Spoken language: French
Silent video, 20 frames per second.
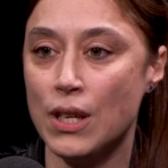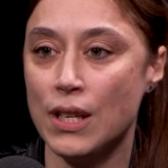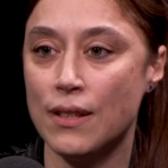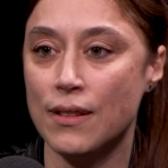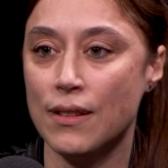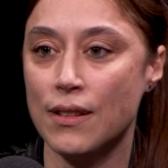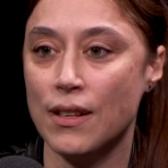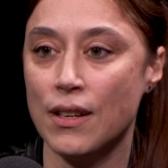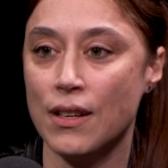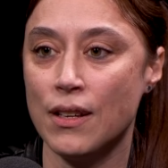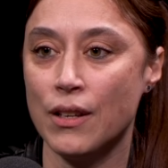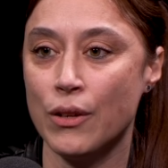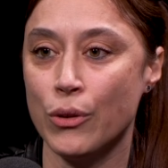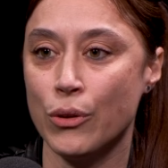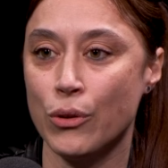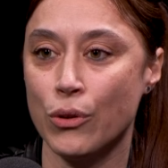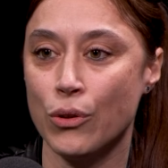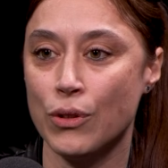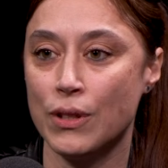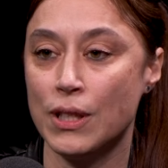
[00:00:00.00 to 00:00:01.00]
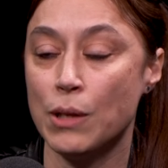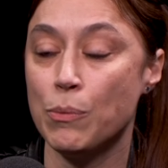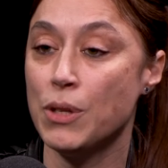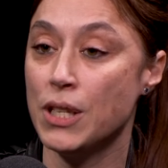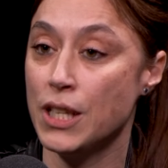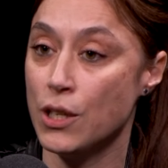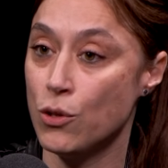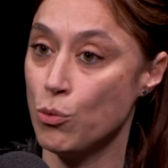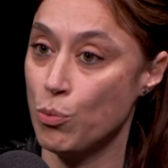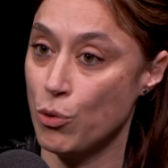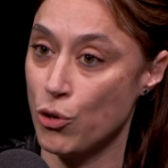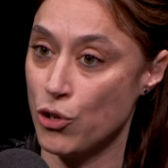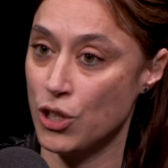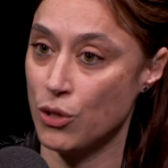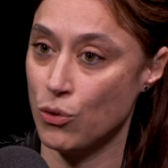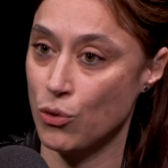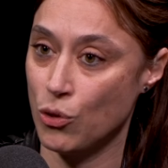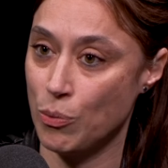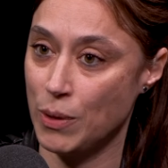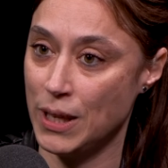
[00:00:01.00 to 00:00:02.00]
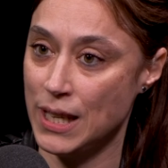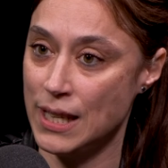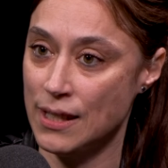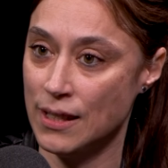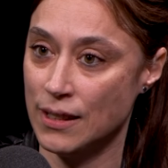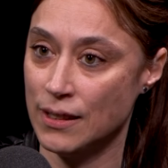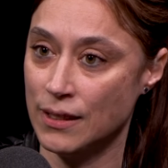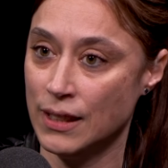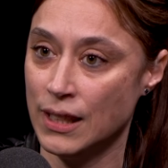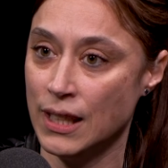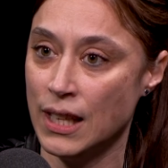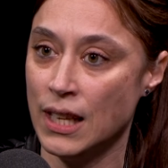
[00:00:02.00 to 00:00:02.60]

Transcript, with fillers: est un euh, des piliers du projet d'entreprise hein,